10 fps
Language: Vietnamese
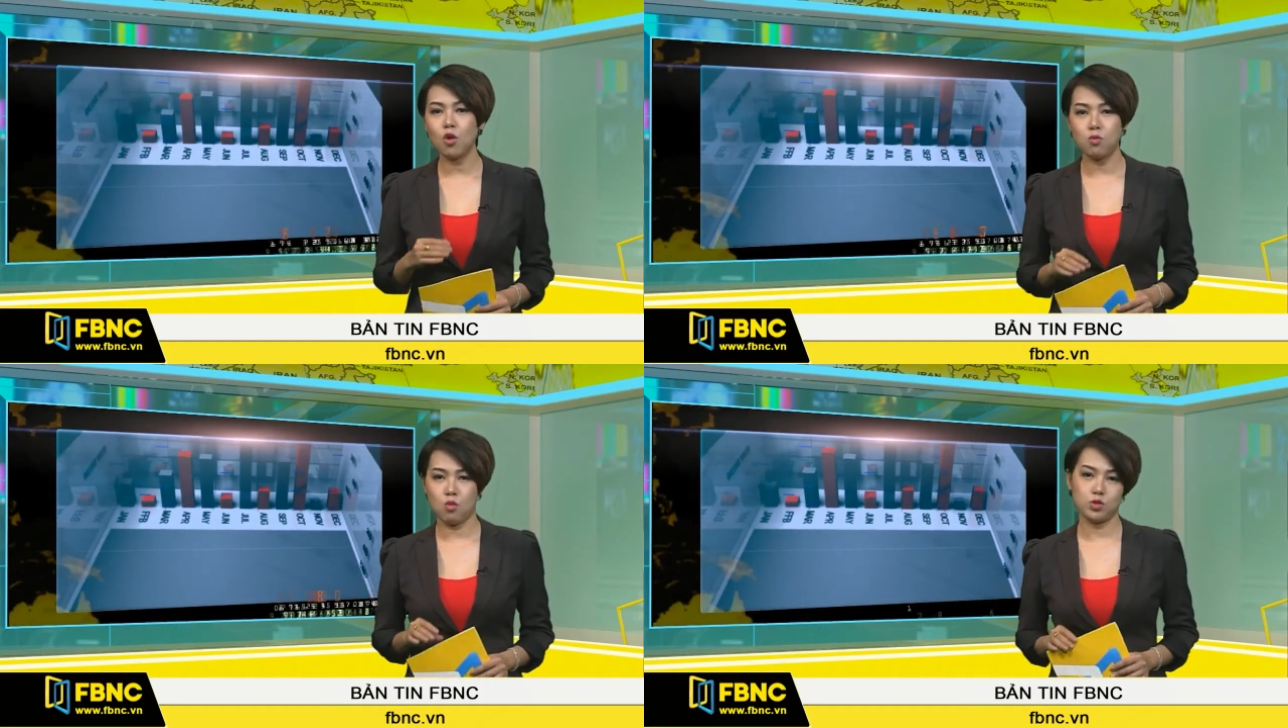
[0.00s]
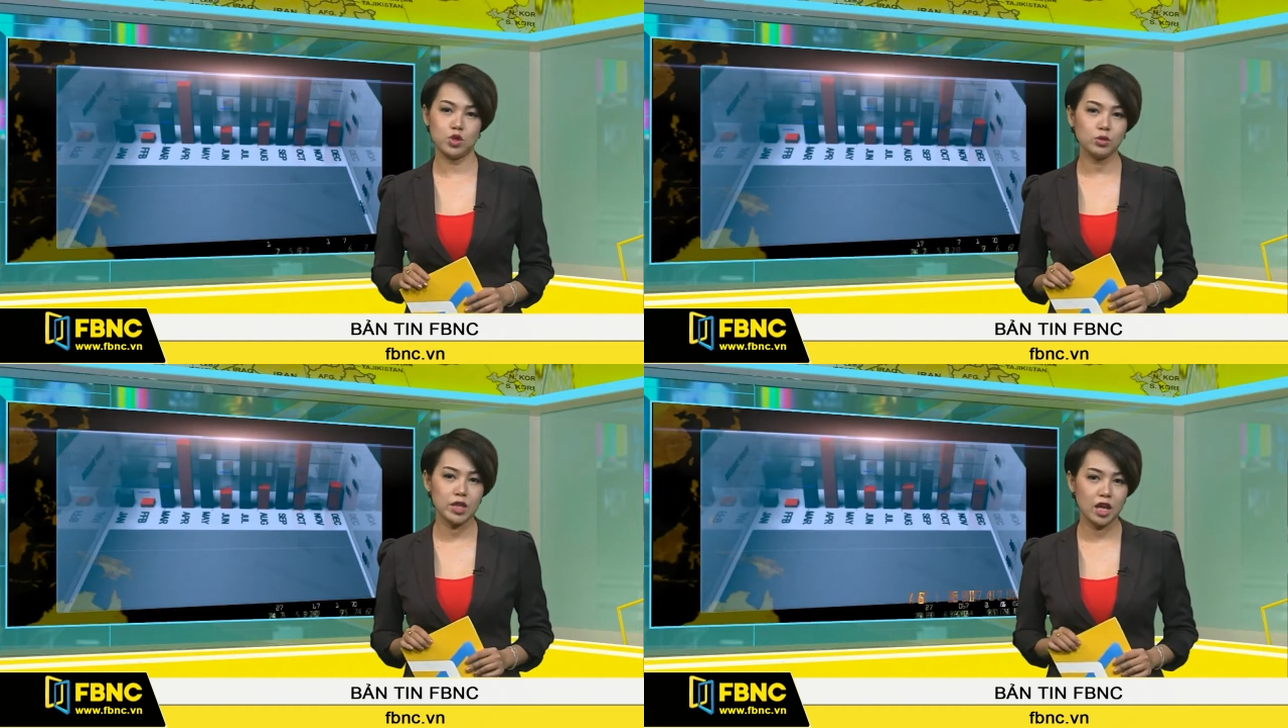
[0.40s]
cùng một
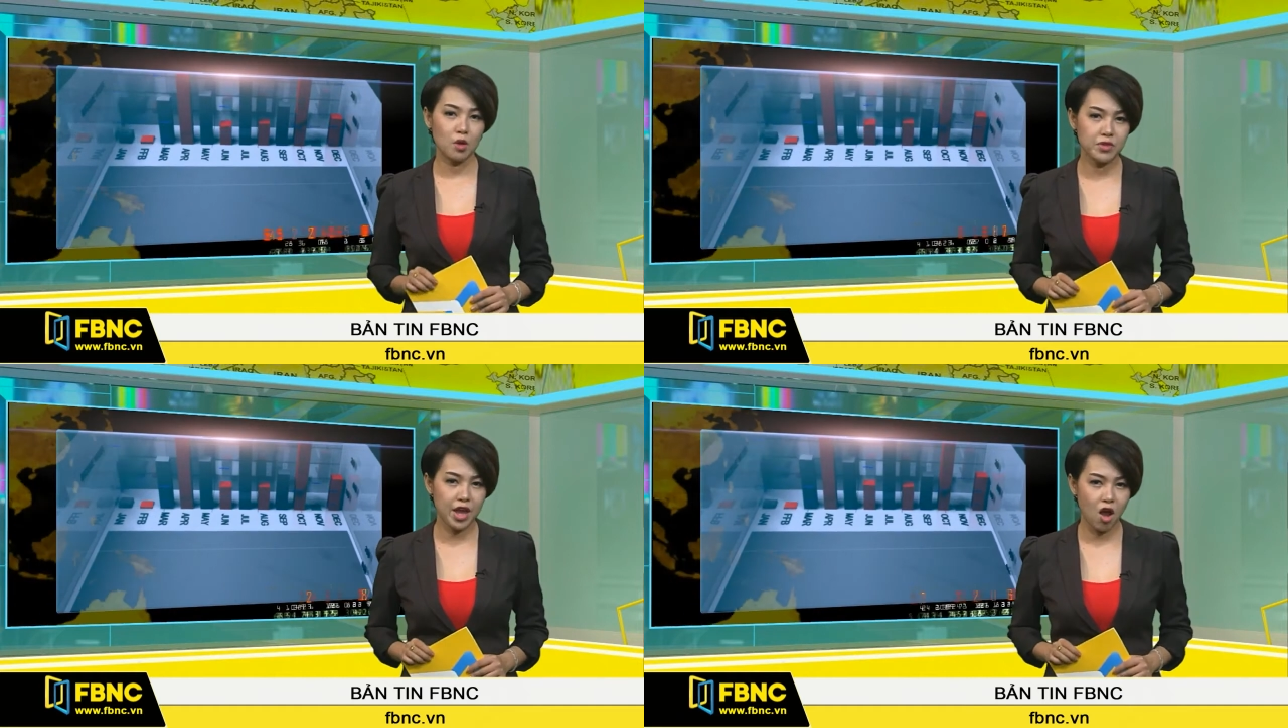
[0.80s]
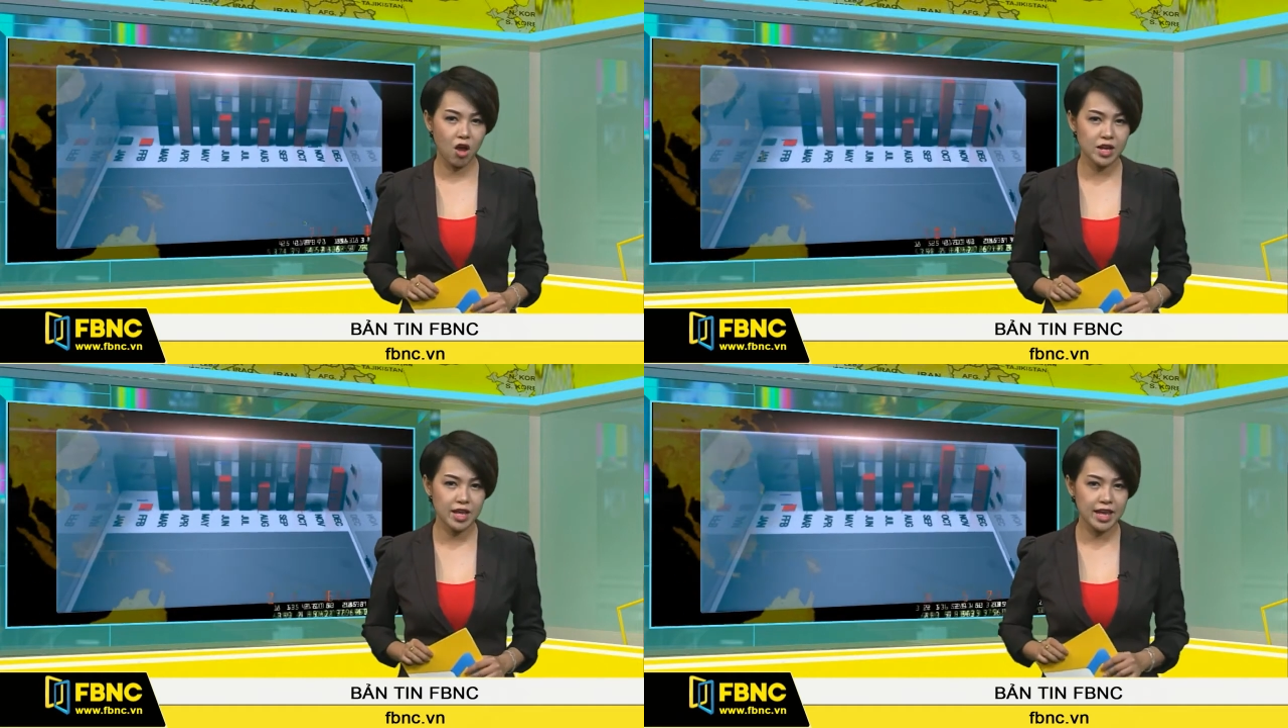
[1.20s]
số tiền không
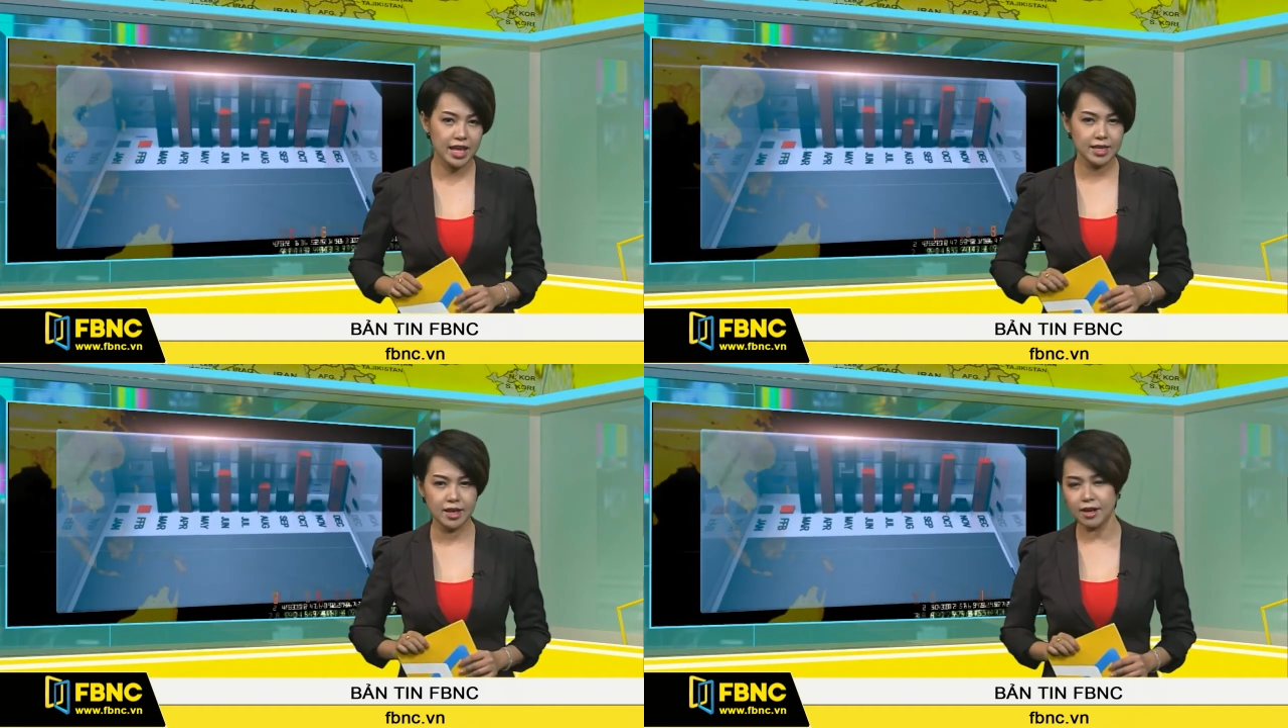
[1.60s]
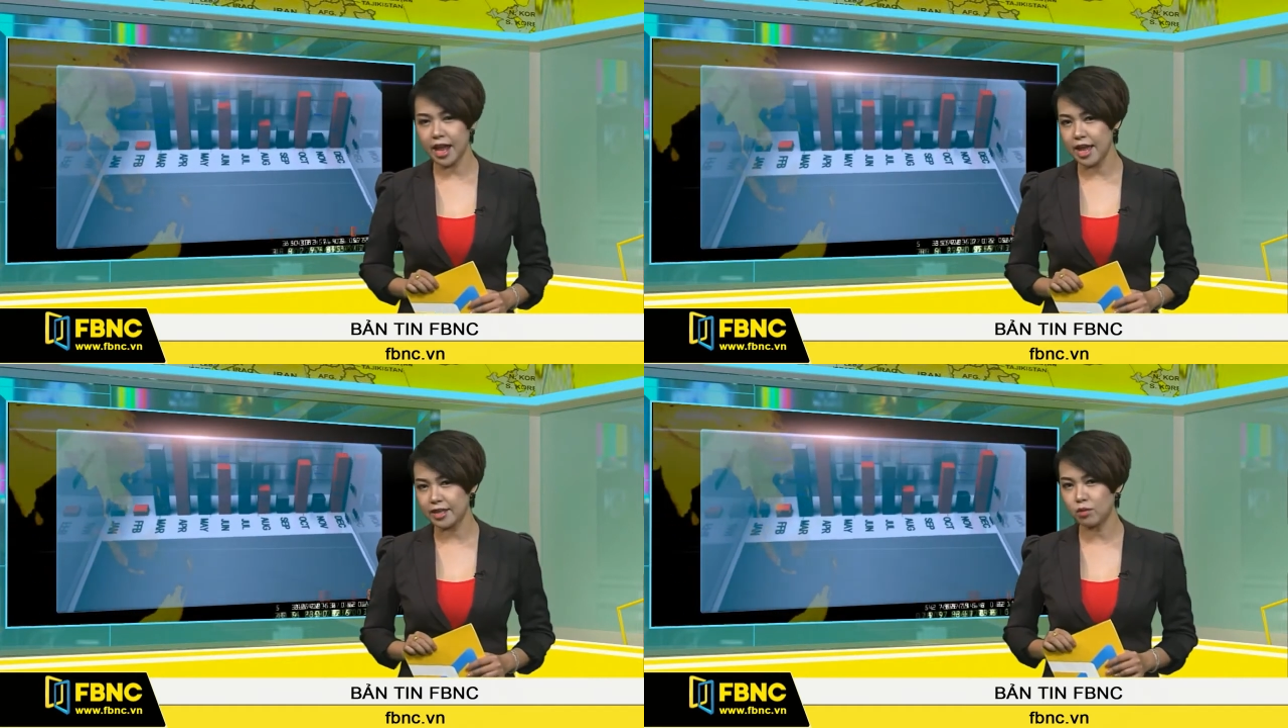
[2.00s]
nhỏ để gây dựng
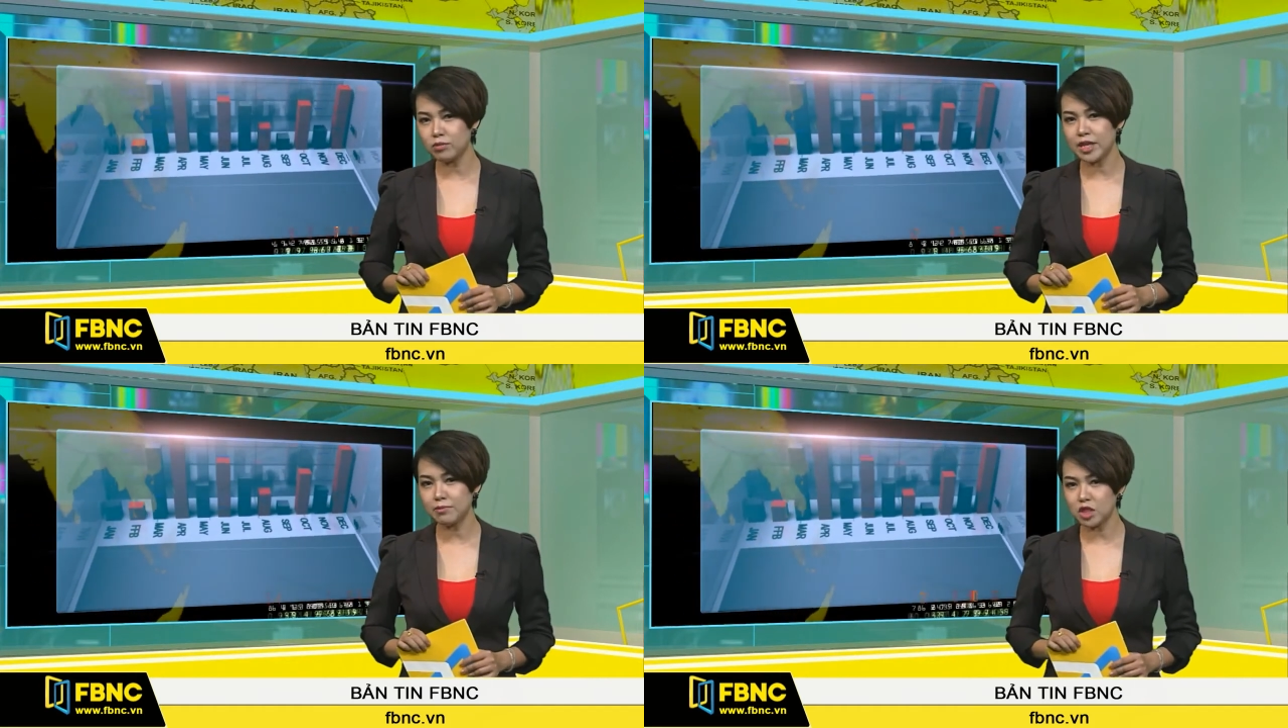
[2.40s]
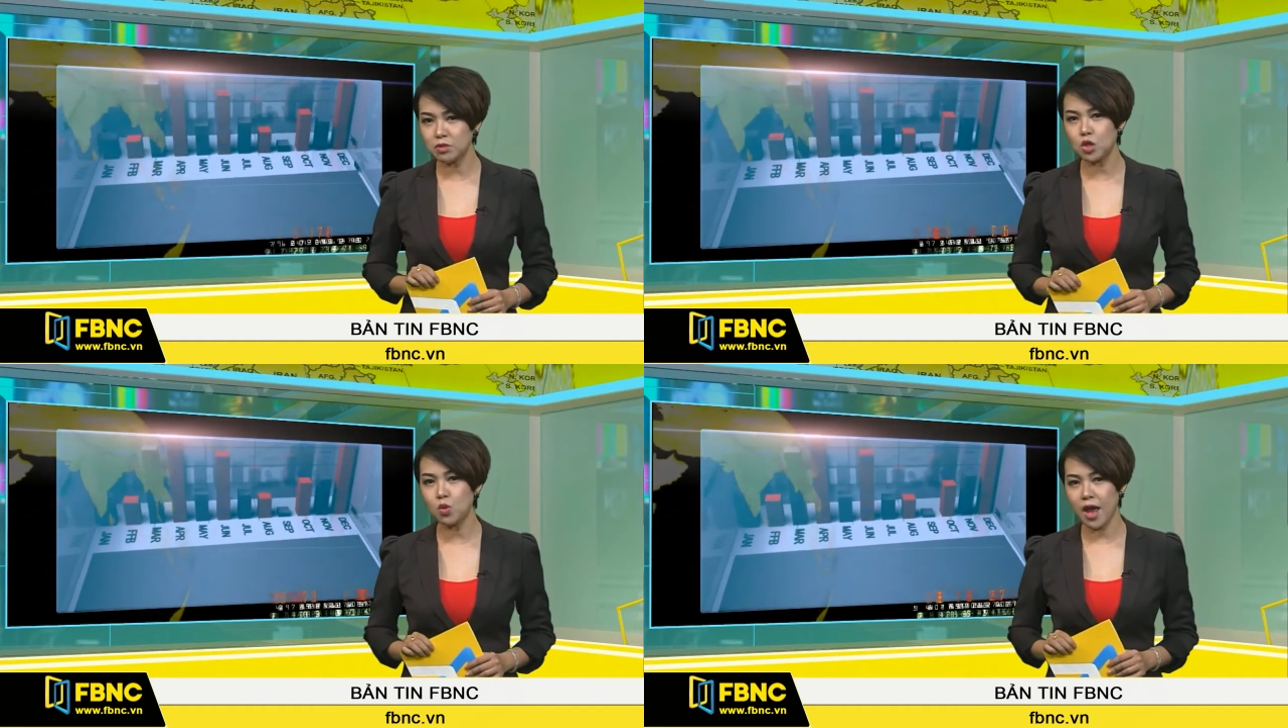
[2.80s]
lại hệ thống chăm sóc
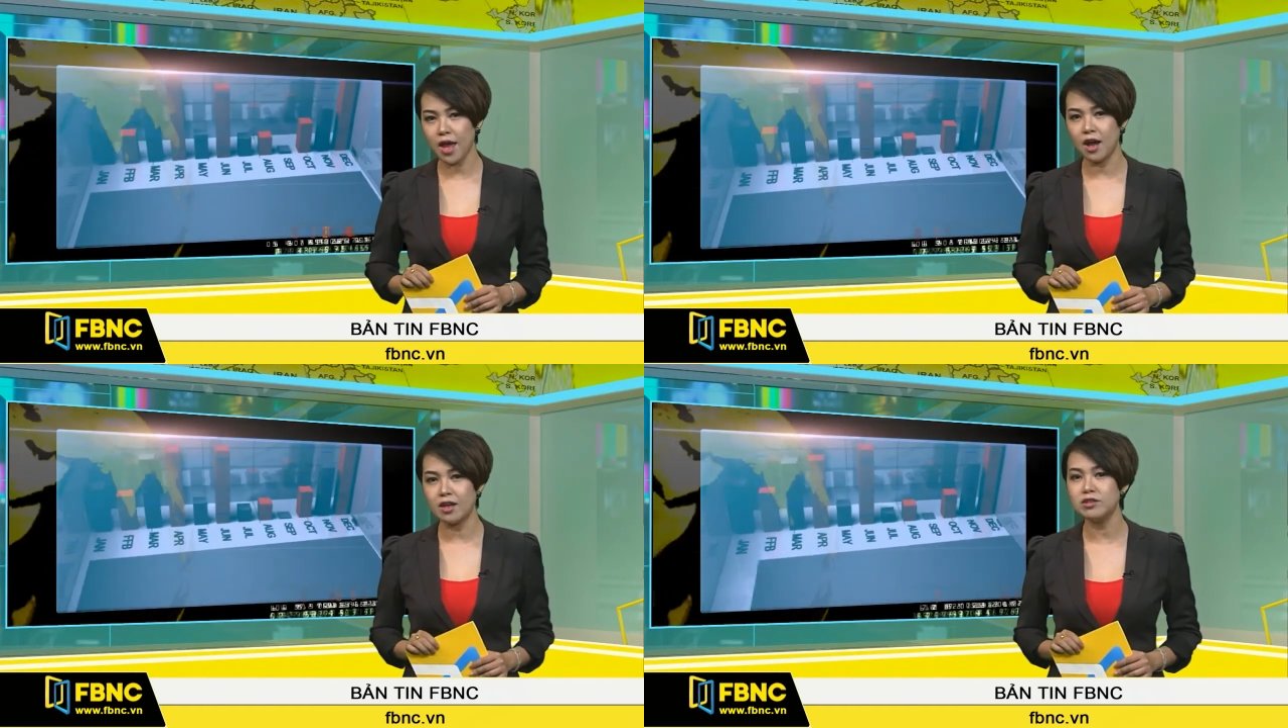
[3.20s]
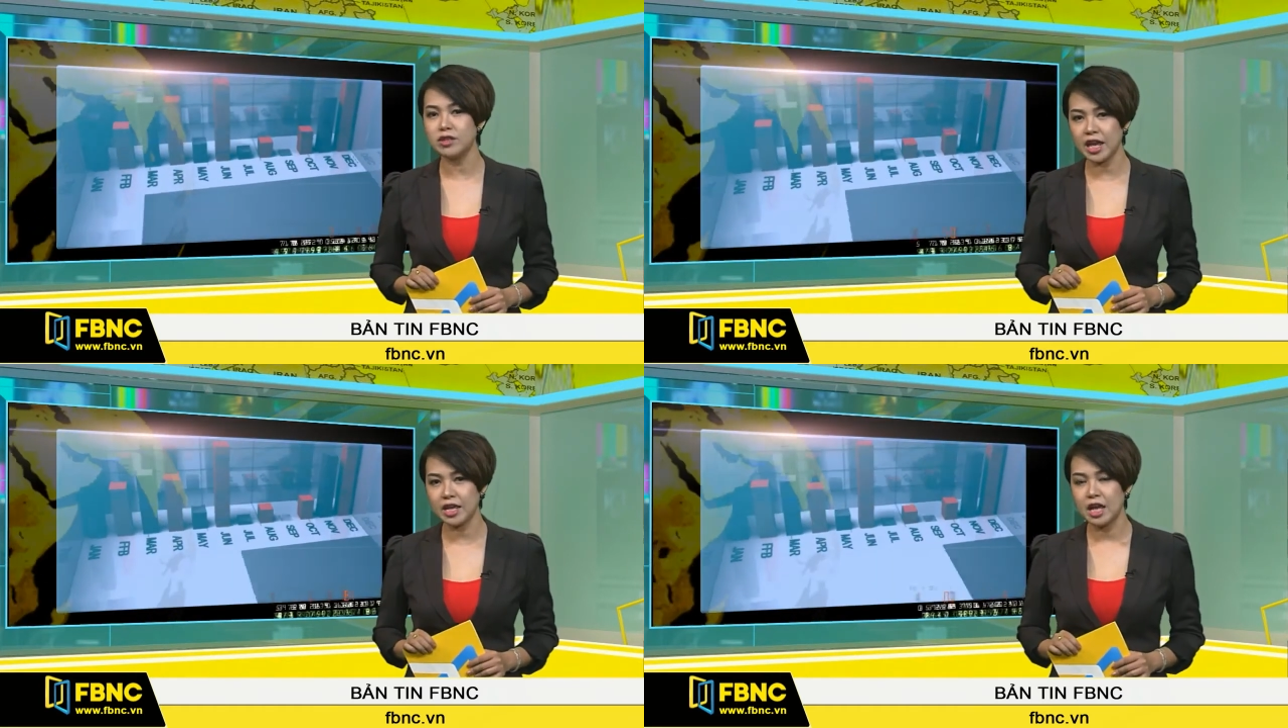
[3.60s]
sức khỏe ở nước
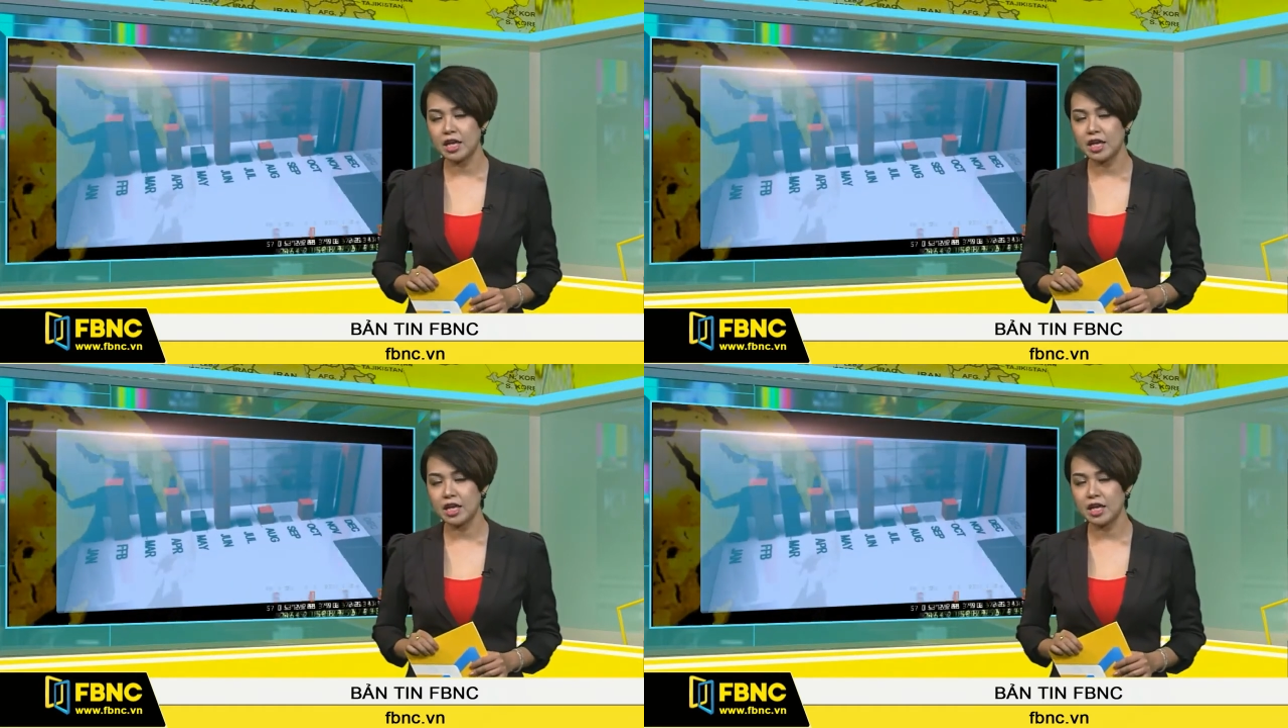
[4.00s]
này